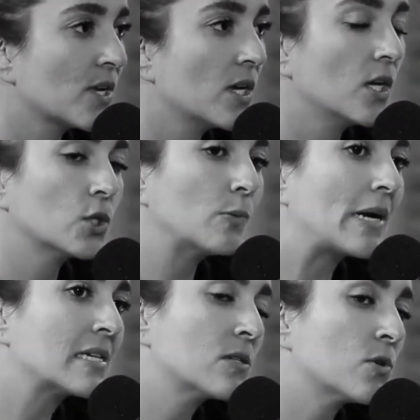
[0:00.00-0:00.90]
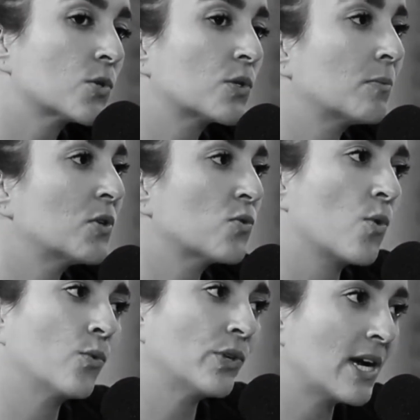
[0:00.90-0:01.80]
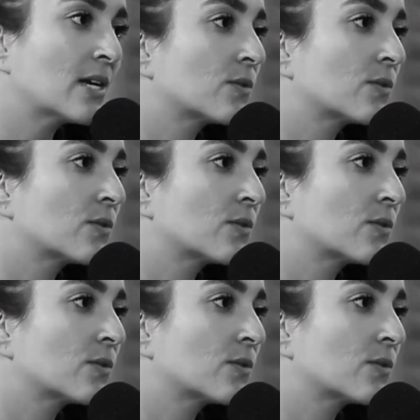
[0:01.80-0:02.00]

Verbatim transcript: Uhum. No Brasil é justamente o contrário.